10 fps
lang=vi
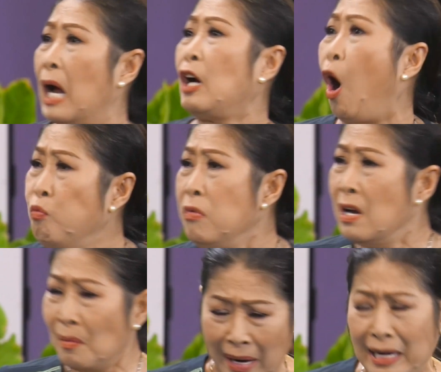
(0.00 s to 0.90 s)
thằng
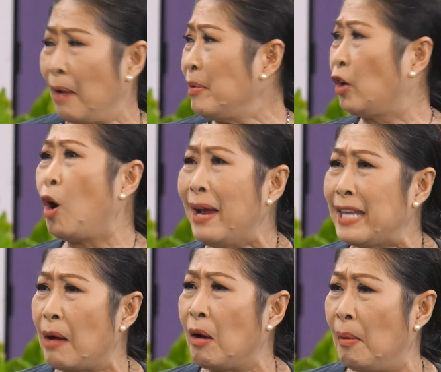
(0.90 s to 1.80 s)
khùng mày làm gì có máy
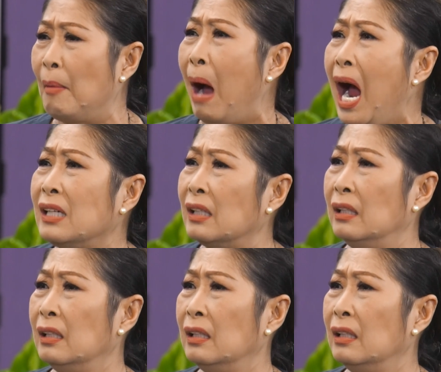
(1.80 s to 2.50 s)
giặt mà mày mất